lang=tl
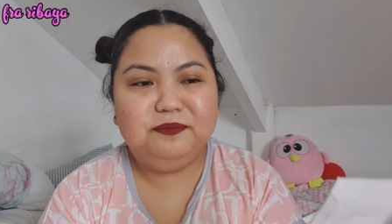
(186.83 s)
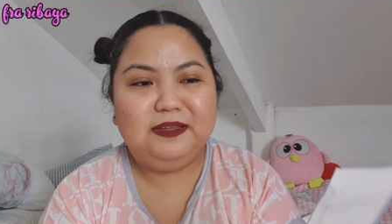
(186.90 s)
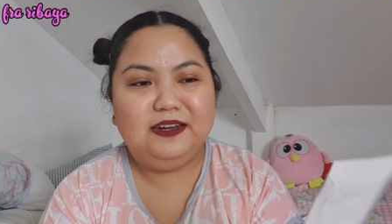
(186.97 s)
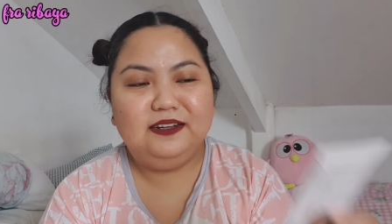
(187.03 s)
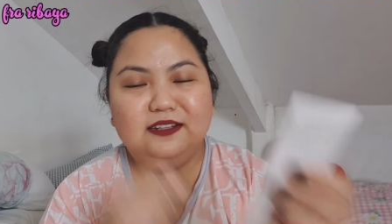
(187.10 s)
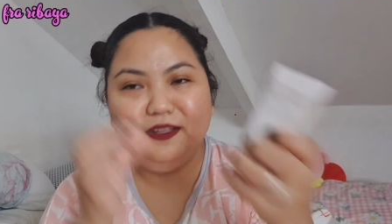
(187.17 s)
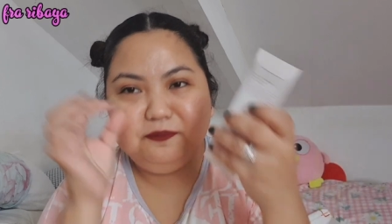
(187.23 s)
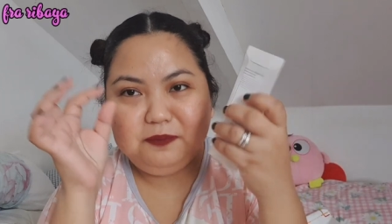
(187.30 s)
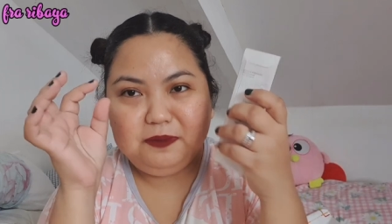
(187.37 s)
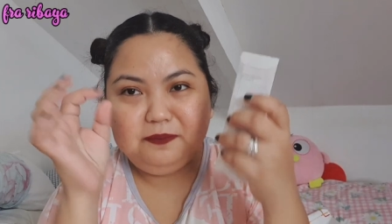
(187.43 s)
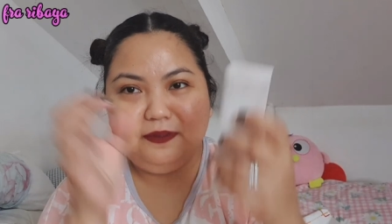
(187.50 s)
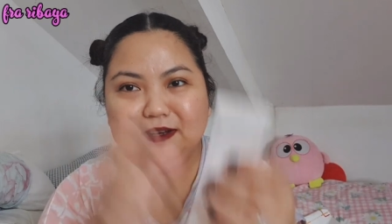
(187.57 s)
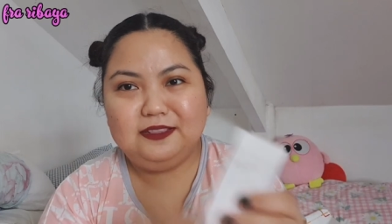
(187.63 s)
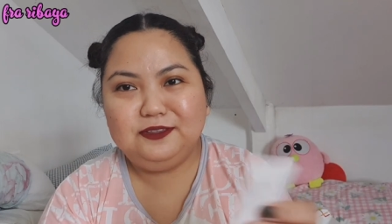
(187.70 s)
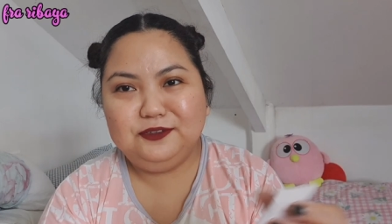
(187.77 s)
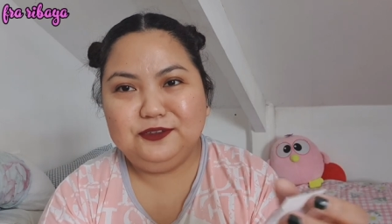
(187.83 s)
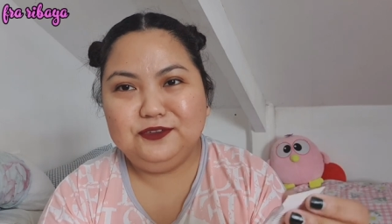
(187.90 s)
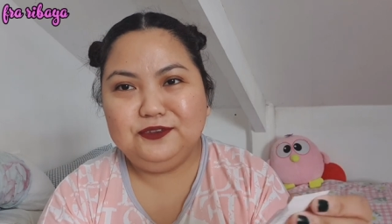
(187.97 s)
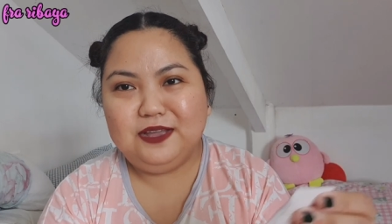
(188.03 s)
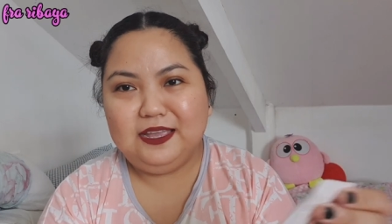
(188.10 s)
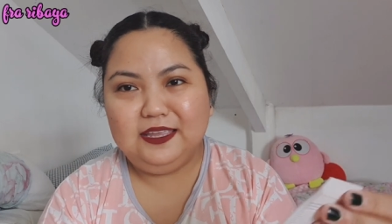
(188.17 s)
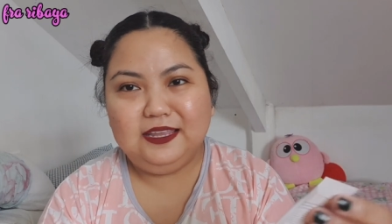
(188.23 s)
parang napipirat ko
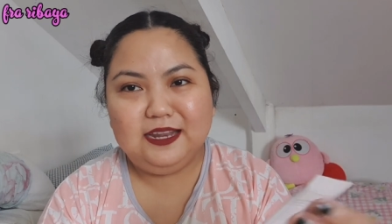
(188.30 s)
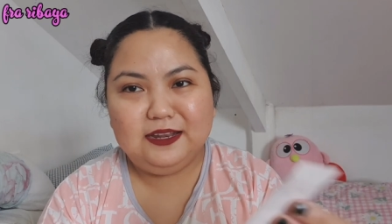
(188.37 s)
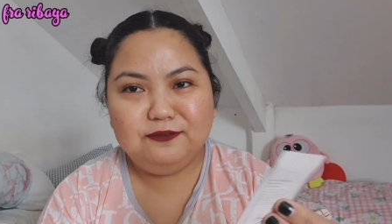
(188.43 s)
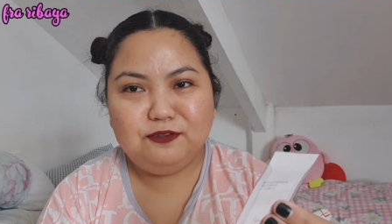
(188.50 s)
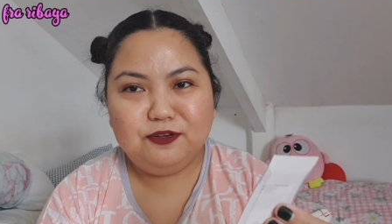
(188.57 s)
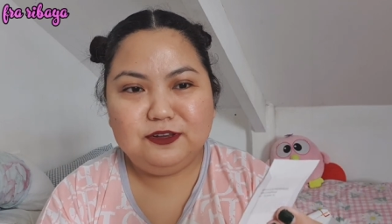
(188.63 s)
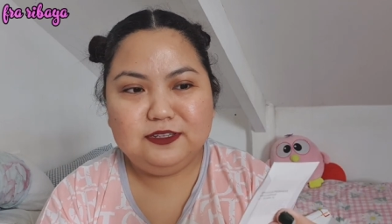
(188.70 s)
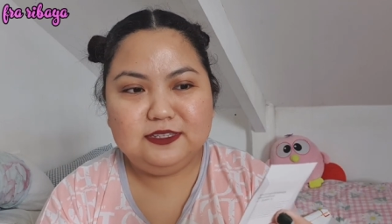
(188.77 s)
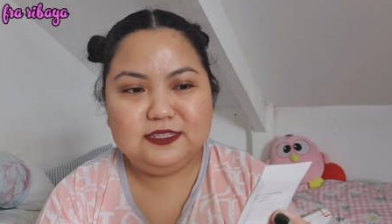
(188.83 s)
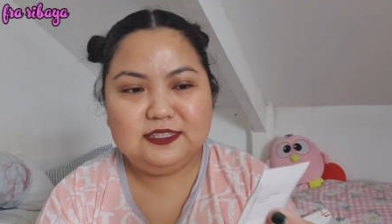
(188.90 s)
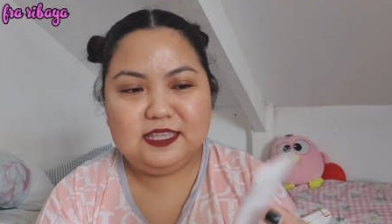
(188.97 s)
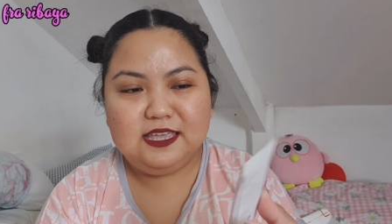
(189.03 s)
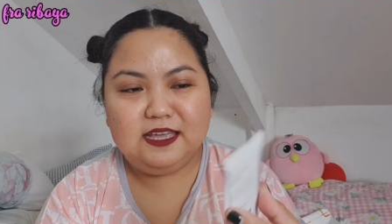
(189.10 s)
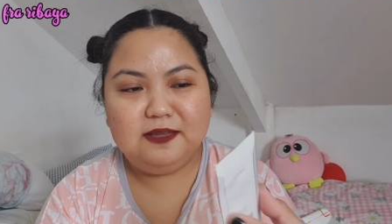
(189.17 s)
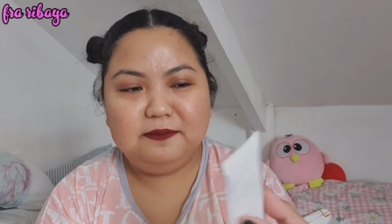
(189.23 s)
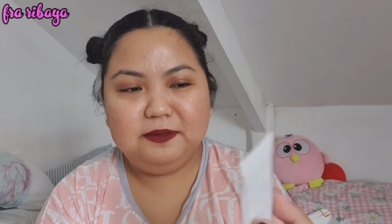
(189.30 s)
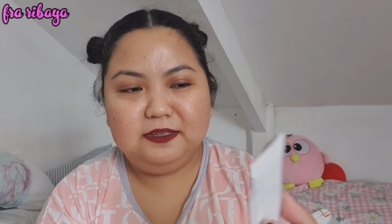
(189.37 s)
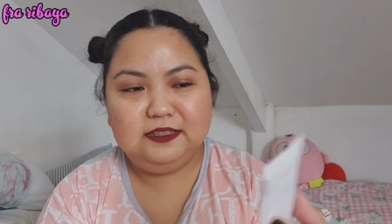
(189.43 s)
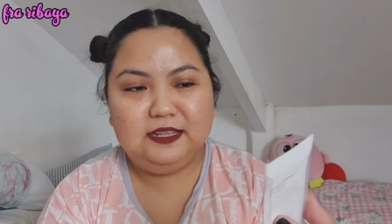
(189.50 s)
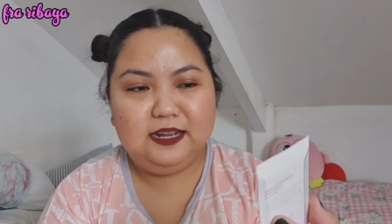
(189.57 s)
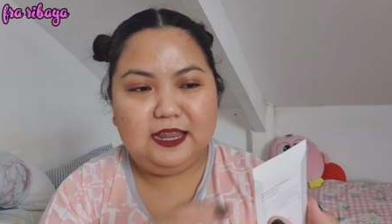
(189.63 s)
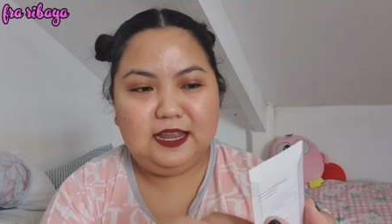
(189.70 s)
yung eye falsies eh kapag
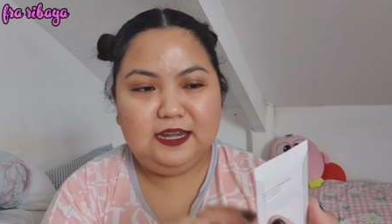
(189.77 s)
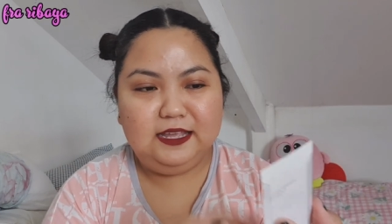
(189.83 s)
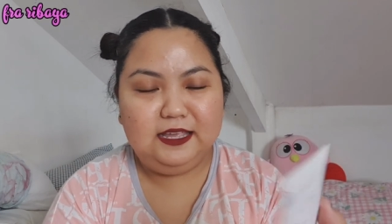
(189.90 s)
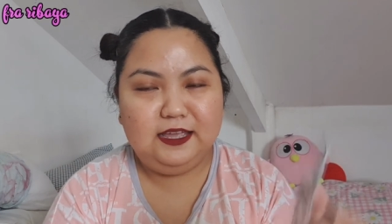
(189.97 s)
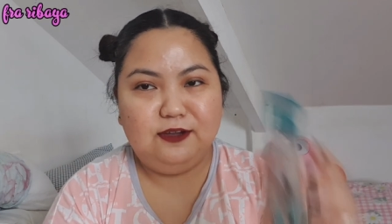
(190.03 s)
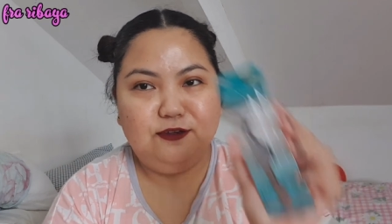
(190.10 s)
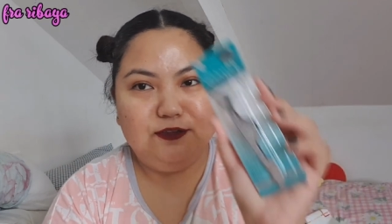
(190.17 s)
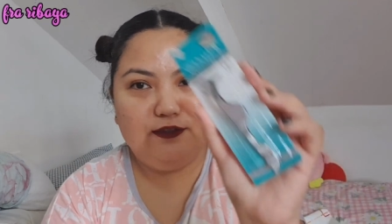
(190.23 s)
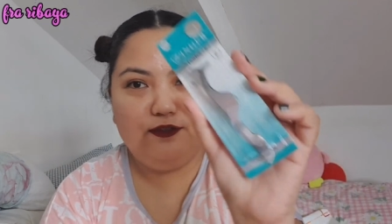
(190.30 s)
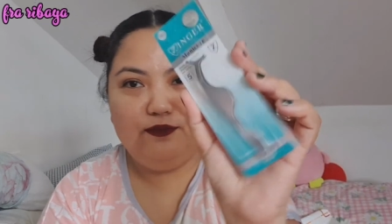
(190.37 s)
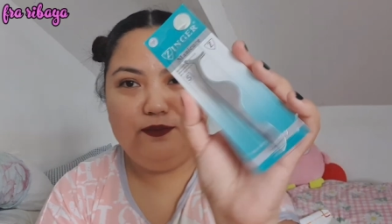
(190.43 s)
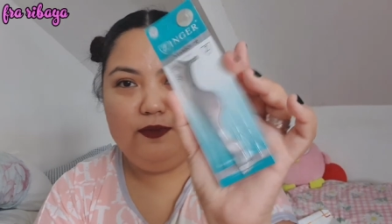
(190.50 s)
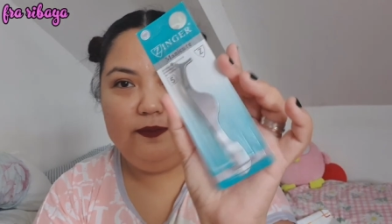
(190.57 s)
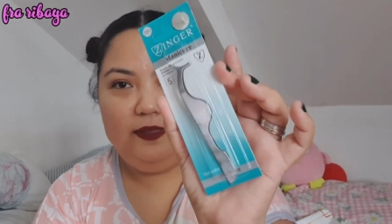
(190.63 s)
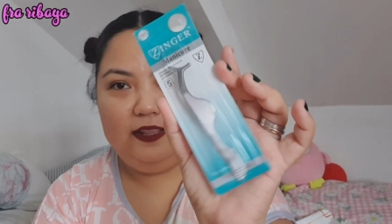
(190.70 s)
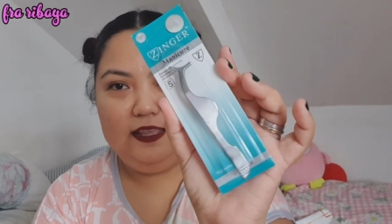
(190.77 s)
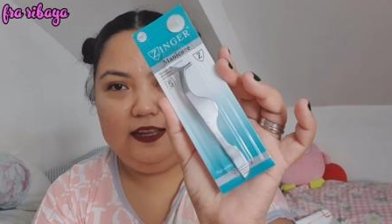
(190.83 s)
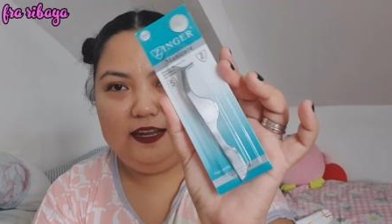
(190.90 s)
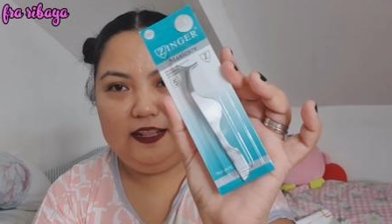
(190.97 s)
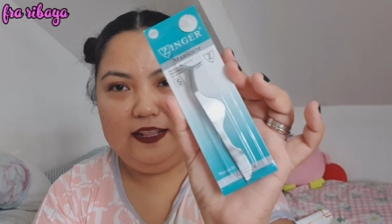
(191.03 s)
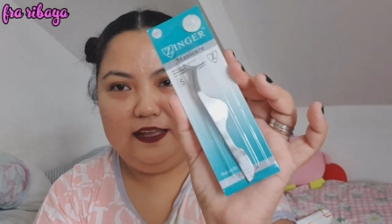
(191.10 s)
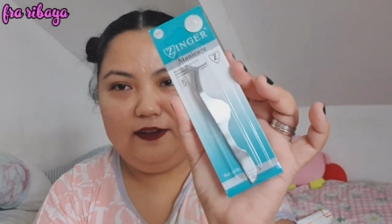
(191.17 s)
nilalagay ko. So, bumili
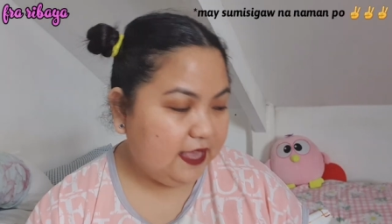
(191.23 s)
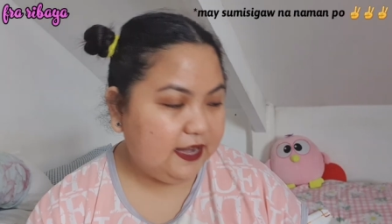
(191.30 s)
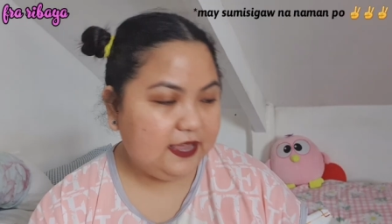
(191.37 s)
din ako.